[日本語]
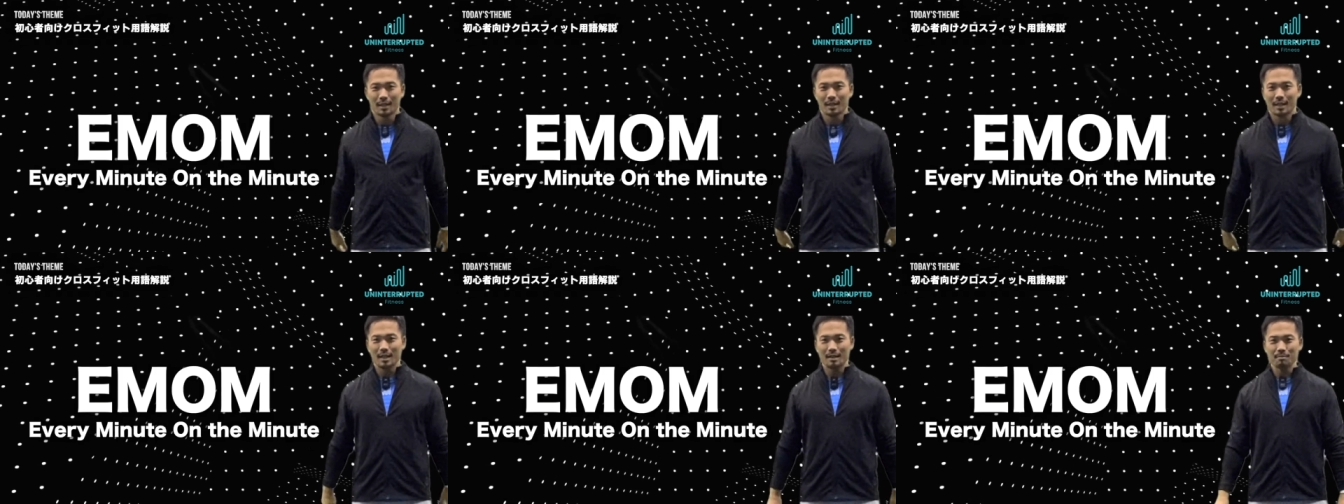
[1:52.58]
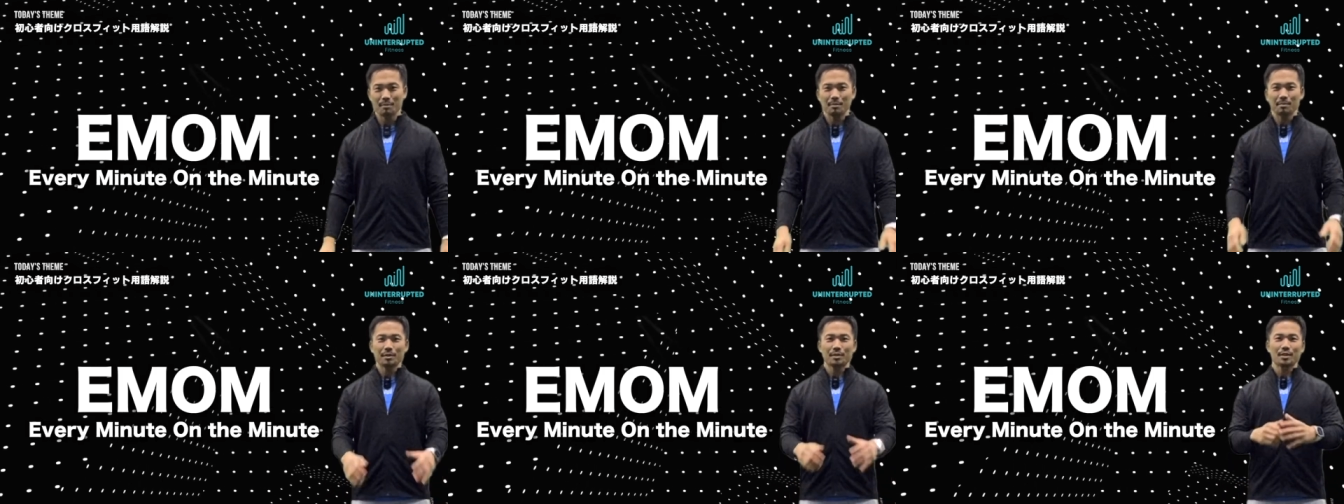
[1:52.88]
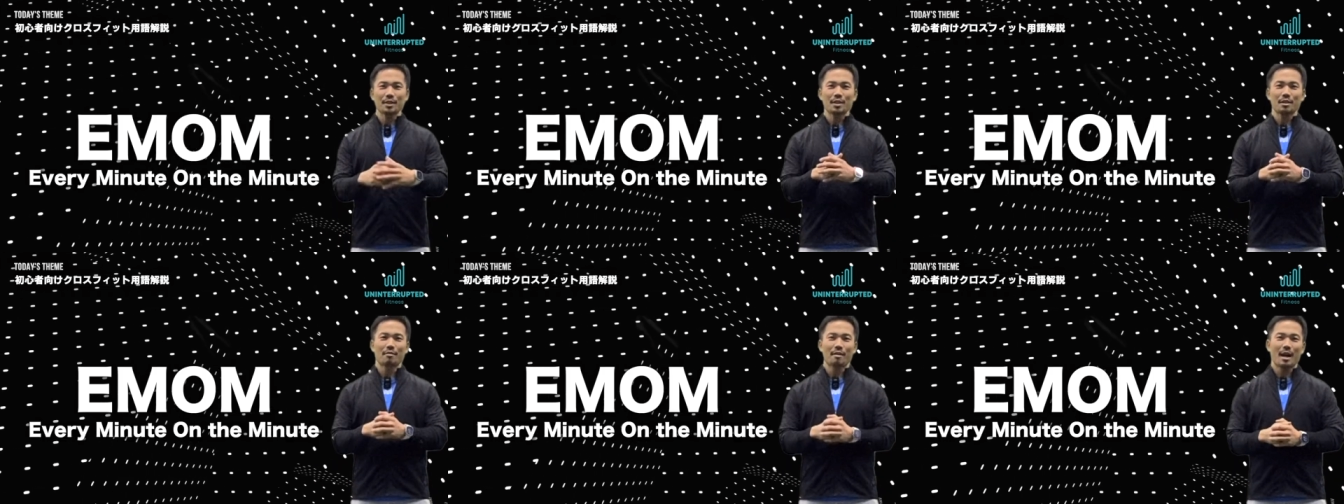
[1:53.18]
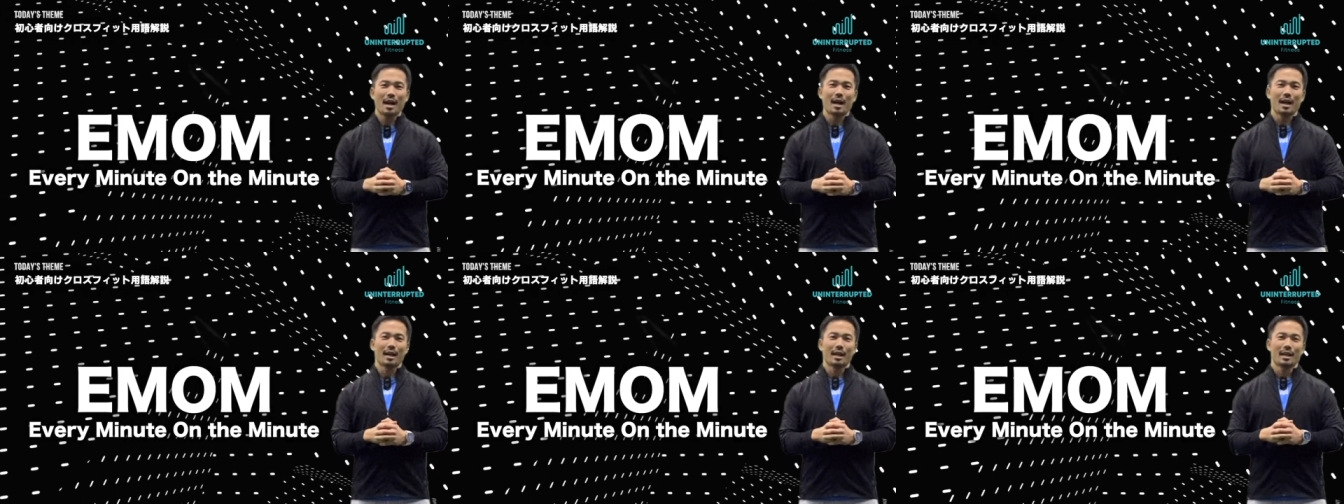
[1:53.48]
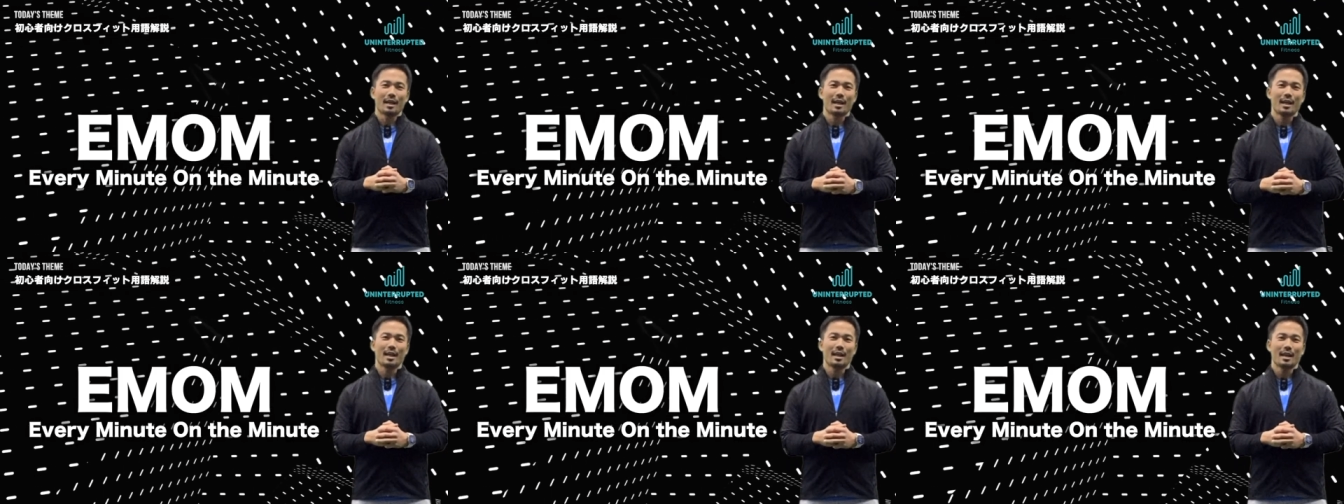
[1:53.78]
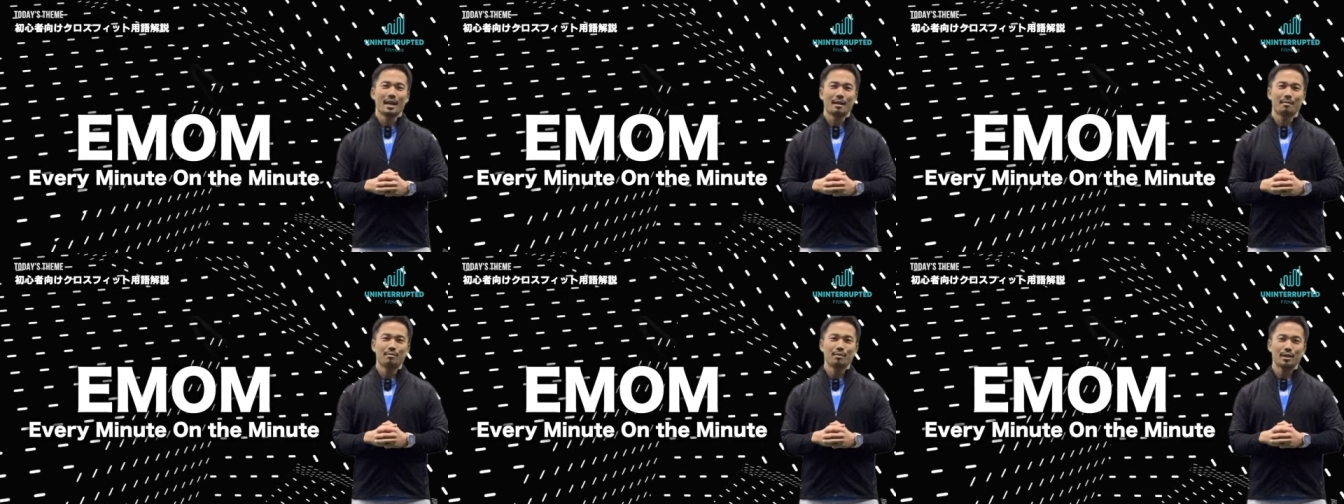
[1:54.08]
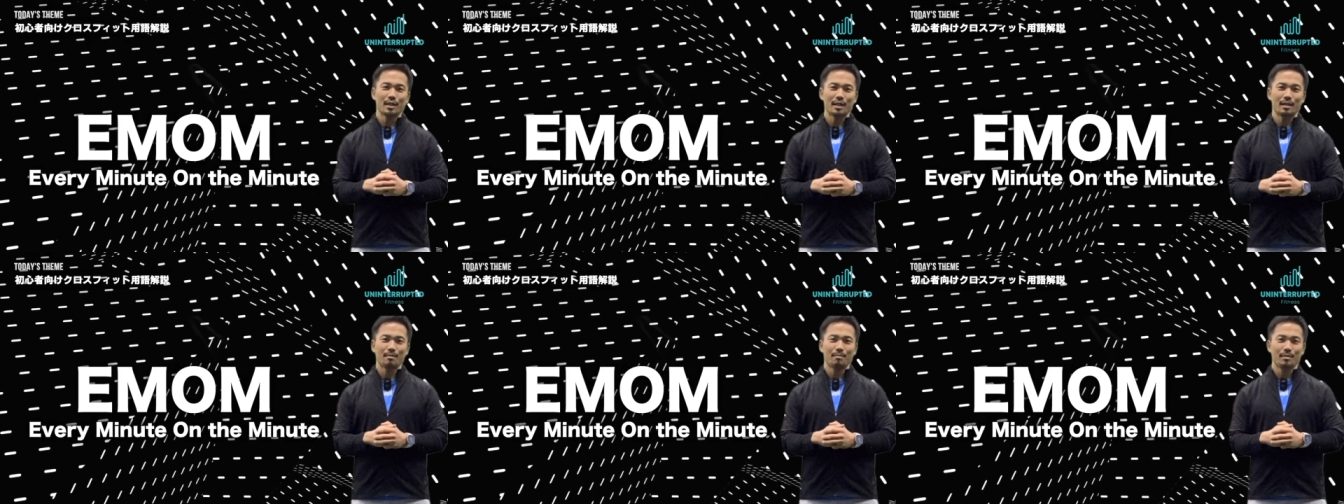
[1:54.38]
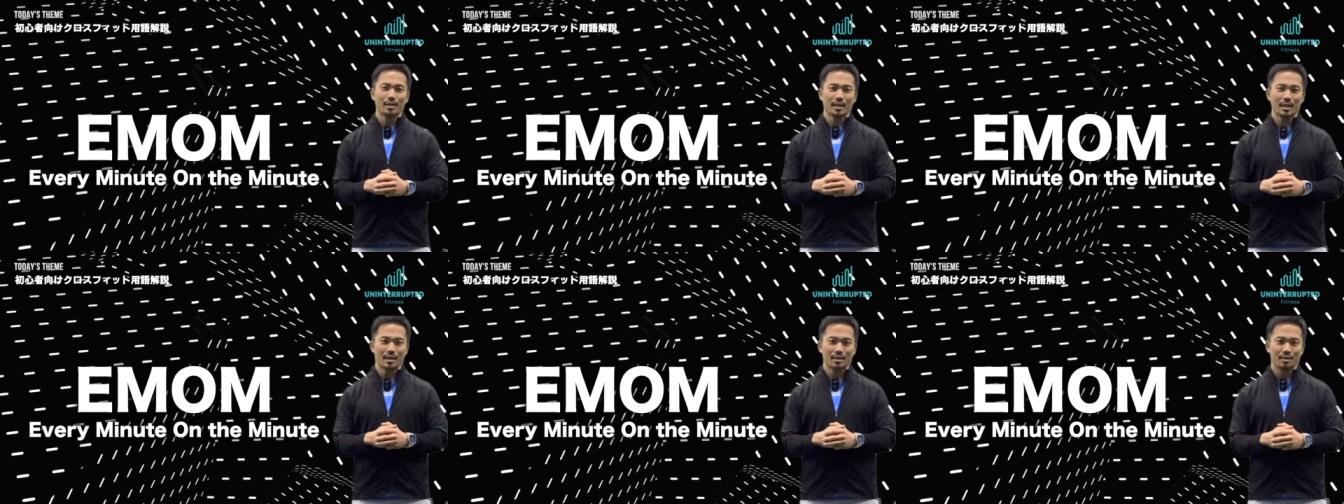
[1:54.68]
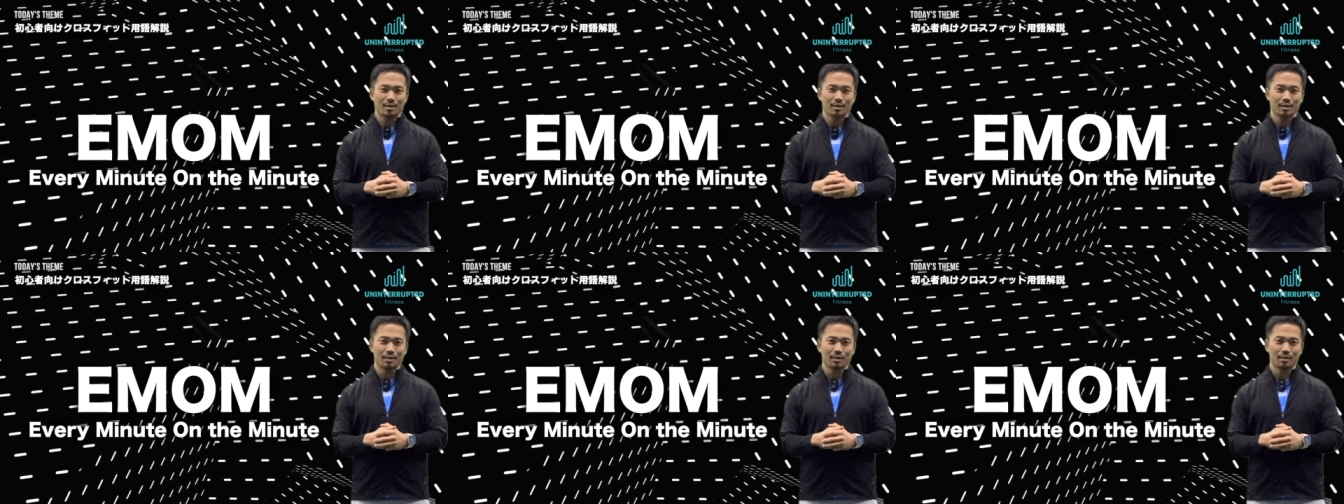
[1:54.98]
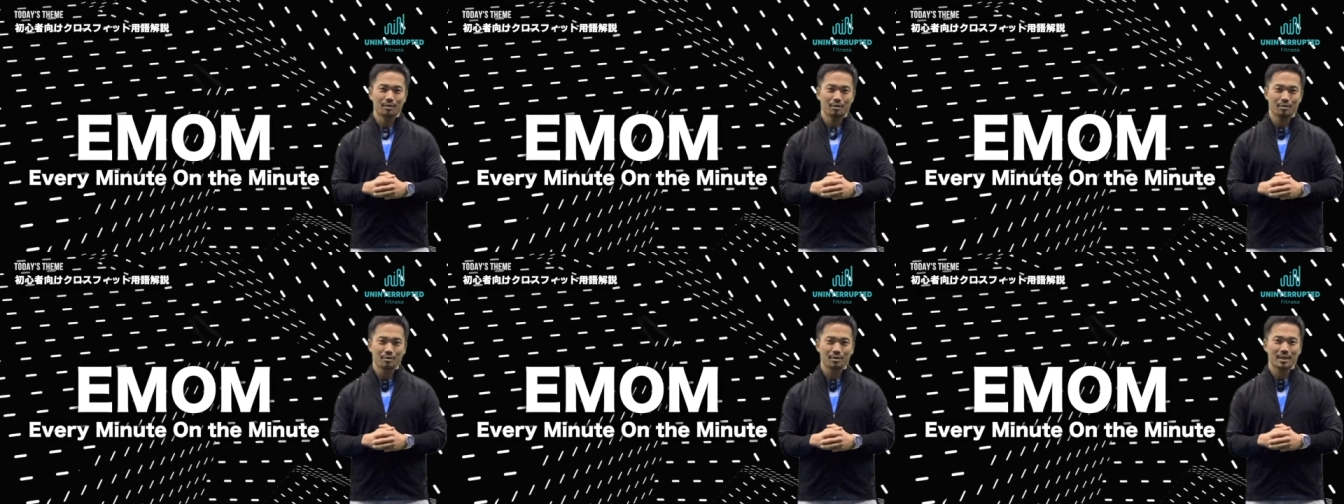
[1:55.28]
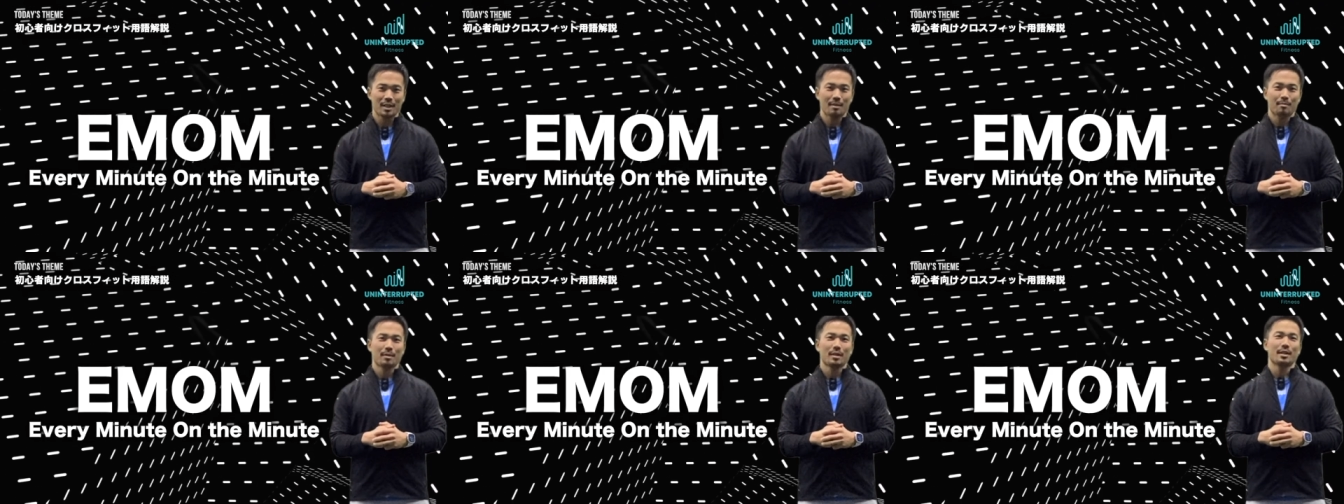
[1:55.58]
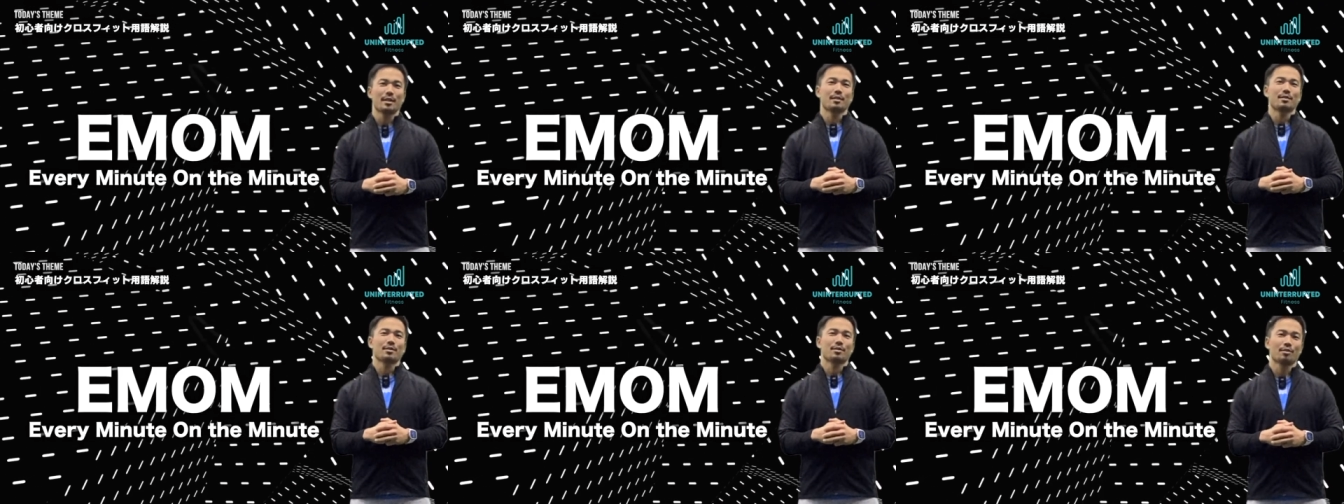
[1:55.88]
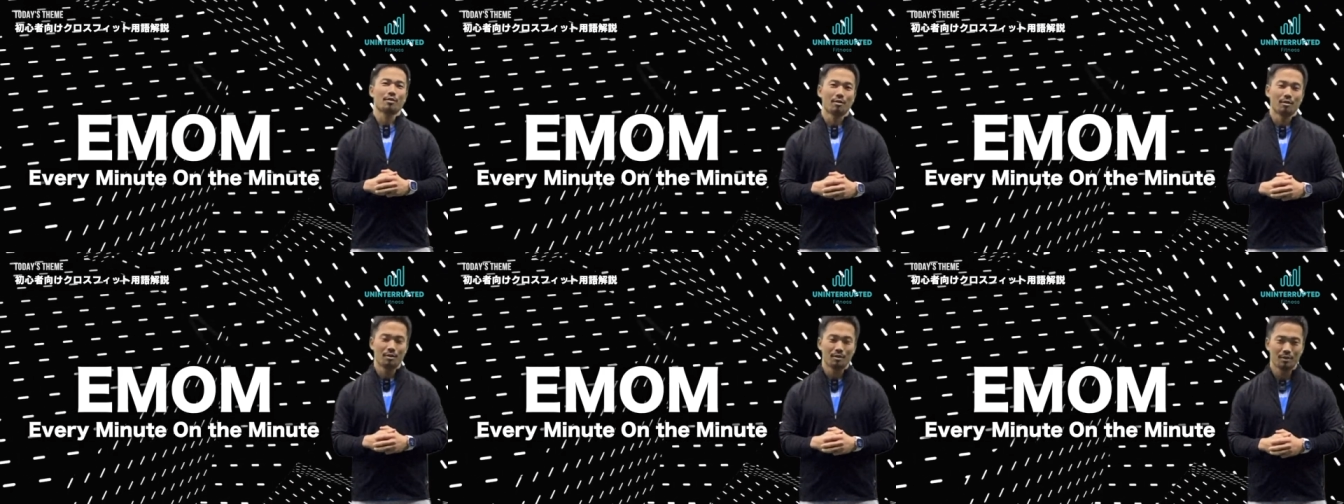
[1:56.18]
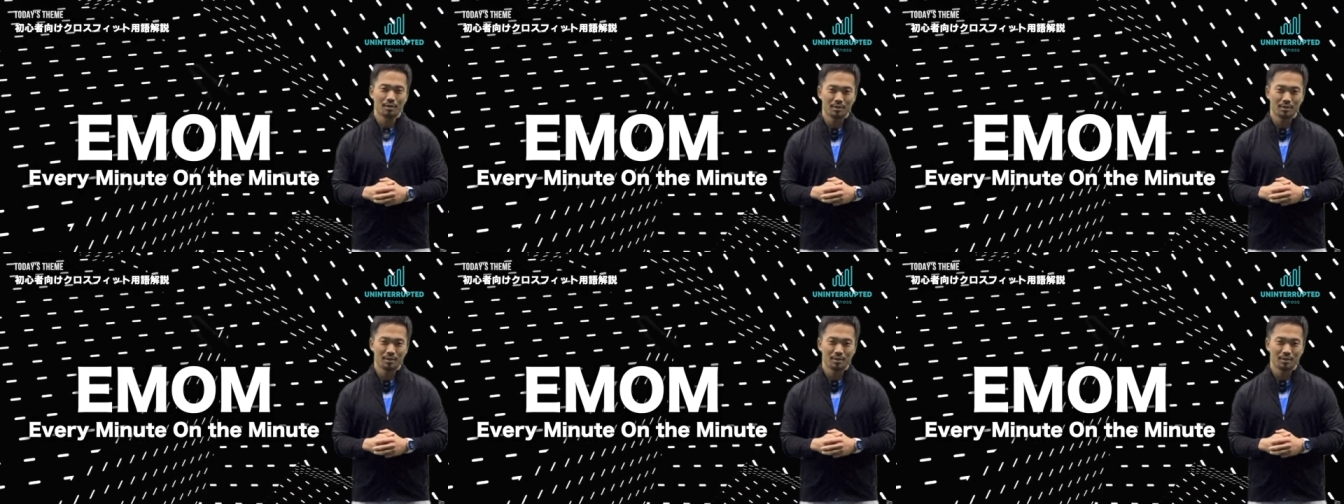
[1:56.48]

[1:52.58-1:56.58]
インモムというのは、えー、エブリミニッツ・オン・ザ・ミニッツと